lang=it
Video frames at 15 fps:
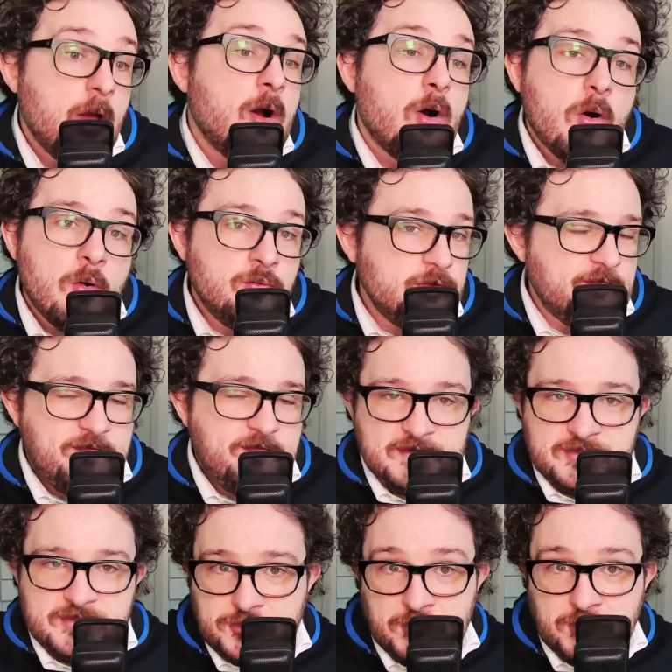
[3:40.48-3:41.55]
o un
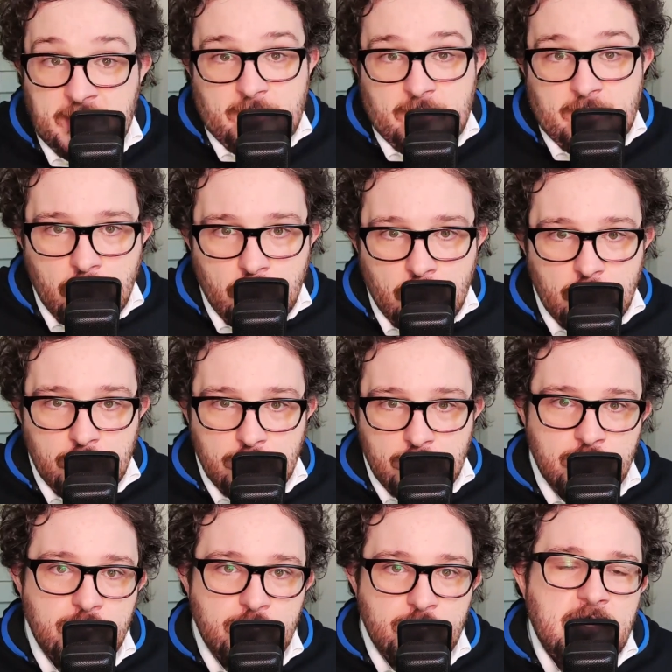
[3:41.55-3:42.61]
difensore o
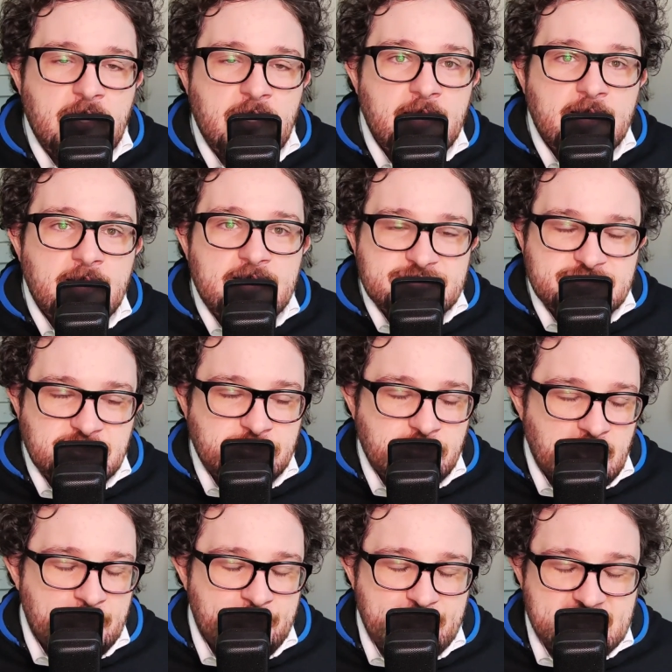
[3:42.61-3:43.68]
un
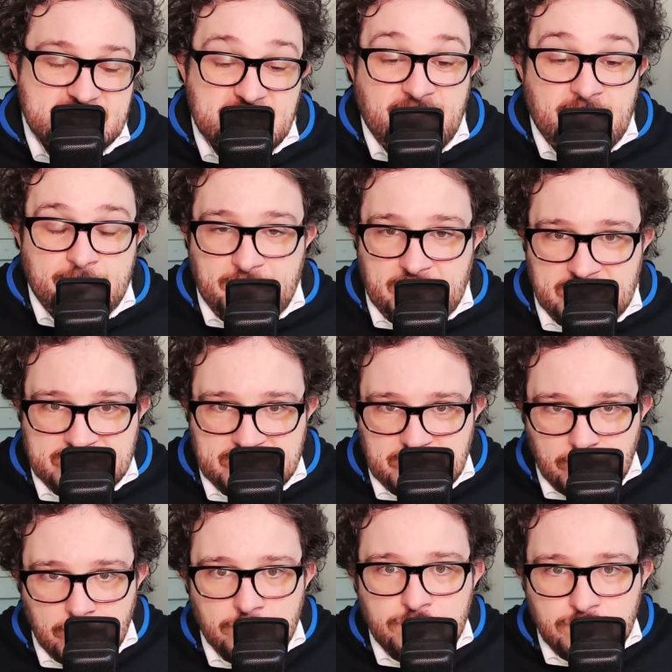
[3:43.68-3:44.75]
centrocampista van presi
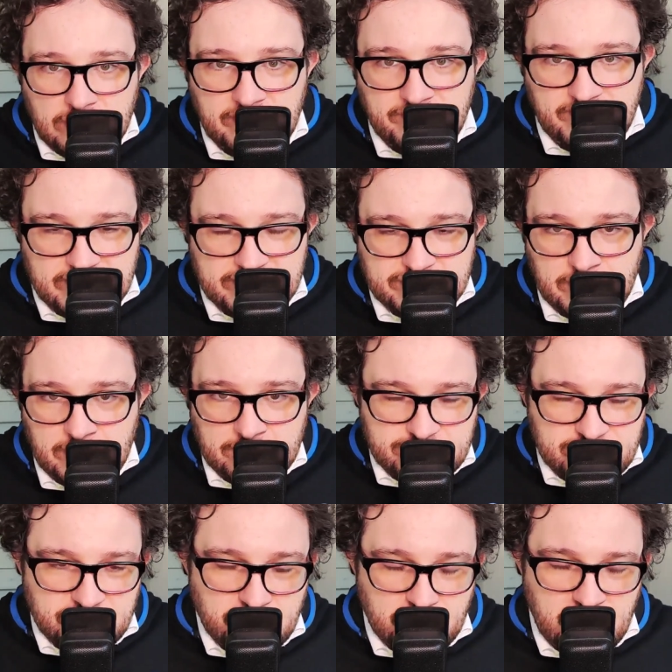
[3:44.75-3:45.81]
o due difensori e un
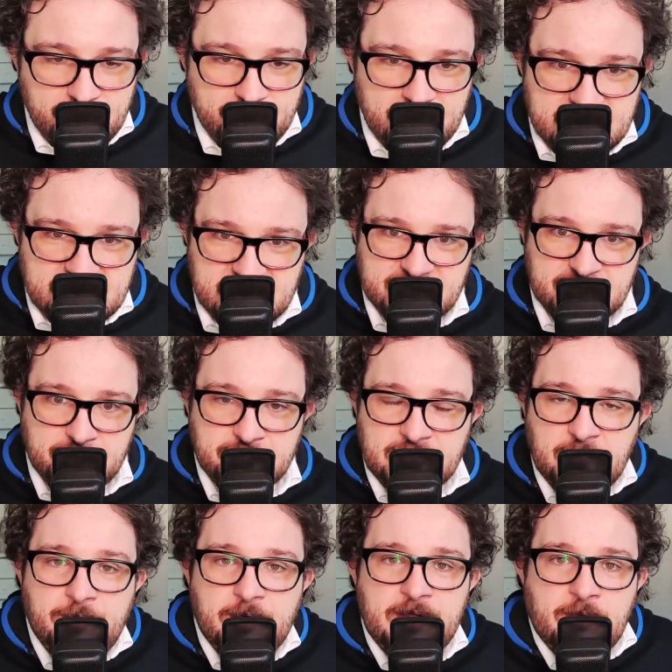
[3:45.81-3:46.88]
centrocampista a seconda
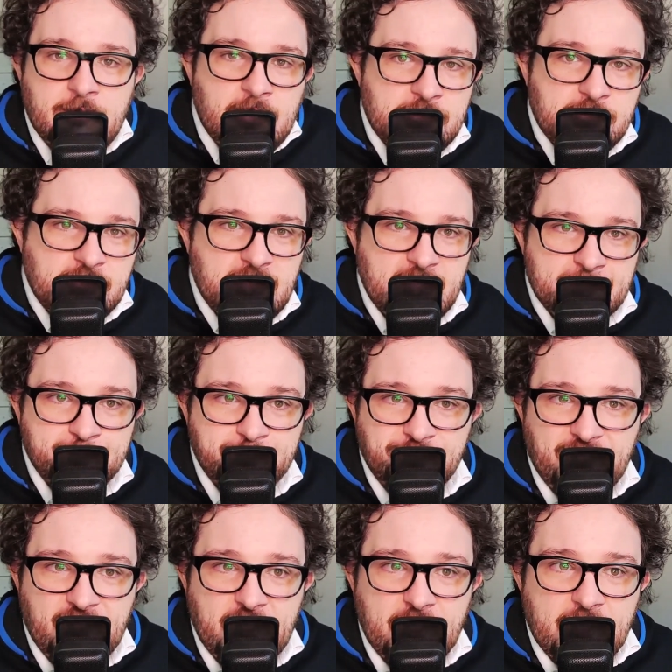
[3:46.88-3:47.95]
poi di quello che,
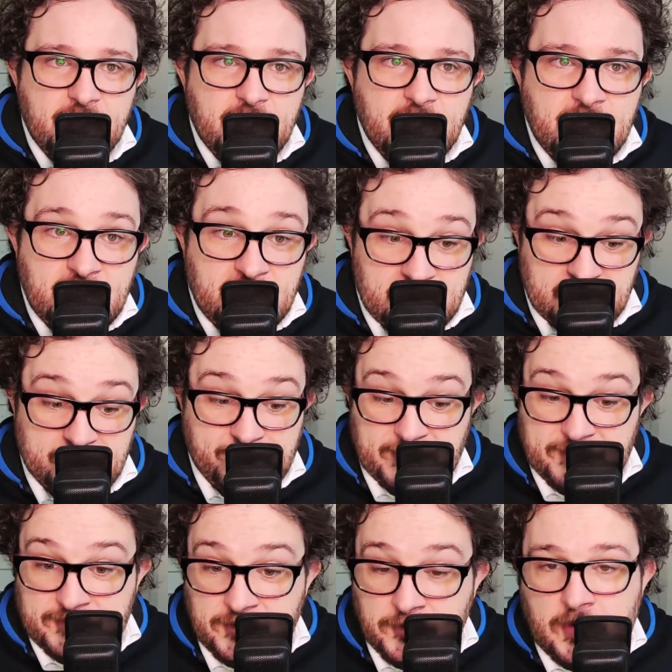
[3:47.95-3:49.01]
eh,
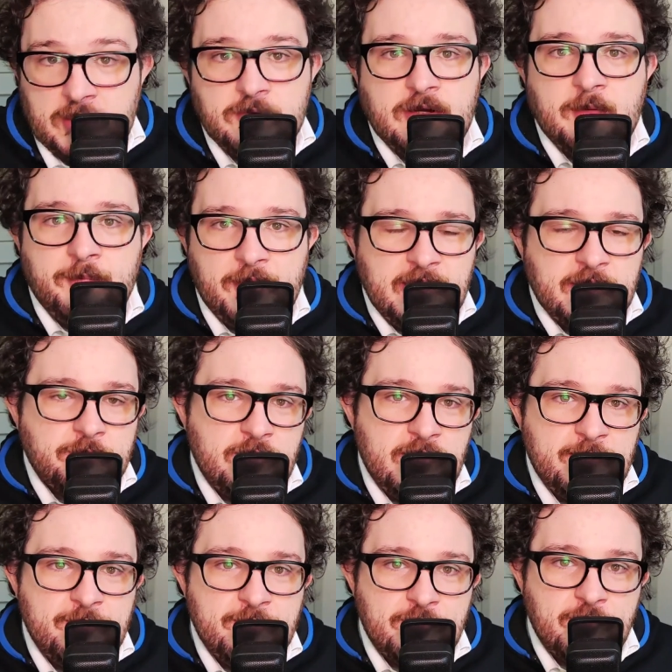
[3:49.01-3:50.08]
ripeto, di quello che poi
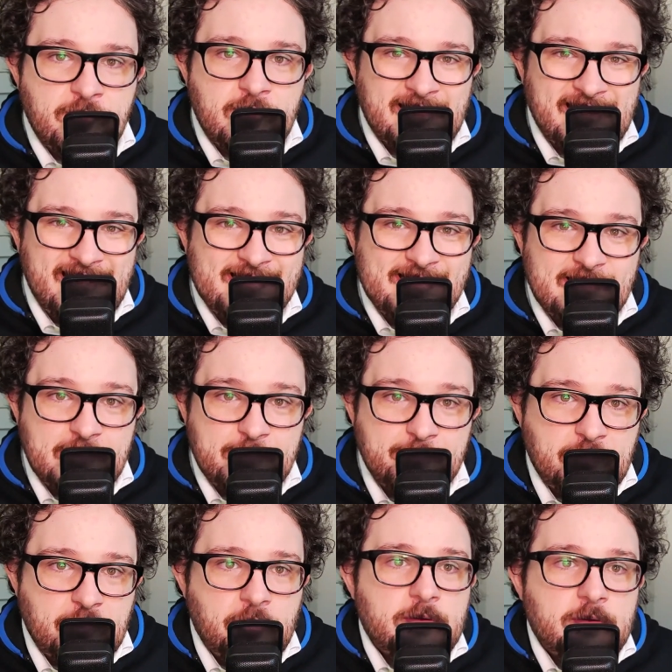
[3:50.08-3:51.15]
l'equilibrio rende,
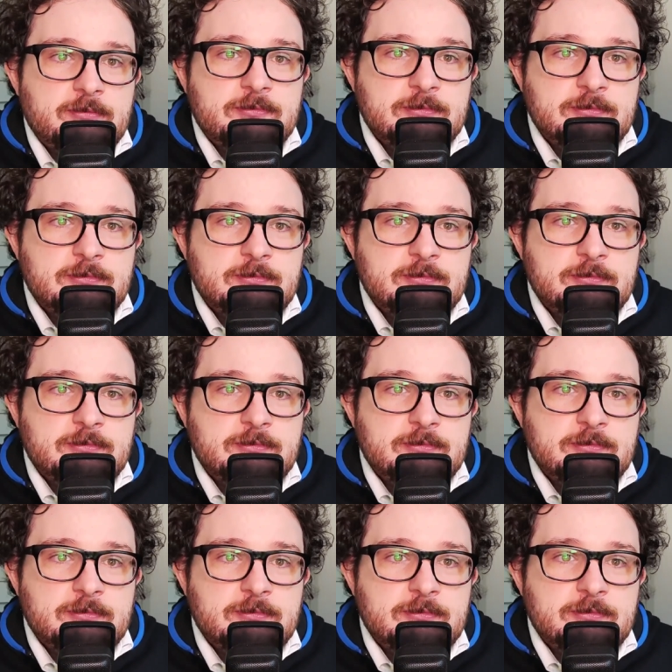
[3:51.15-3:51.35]
però